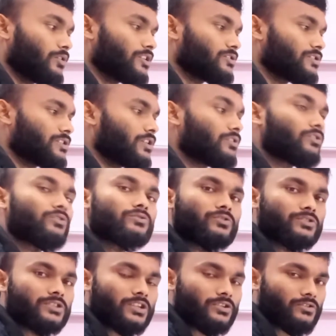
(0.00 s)
बॉयज़ हॉस्टल और कौन
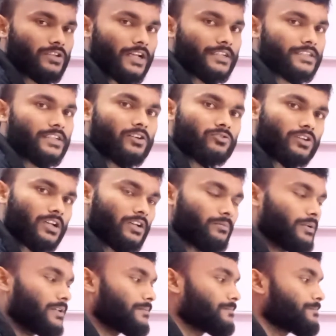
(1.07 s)
कौन सा सोसाइटी और क्लब
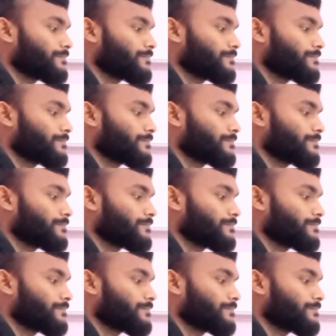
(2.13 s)
है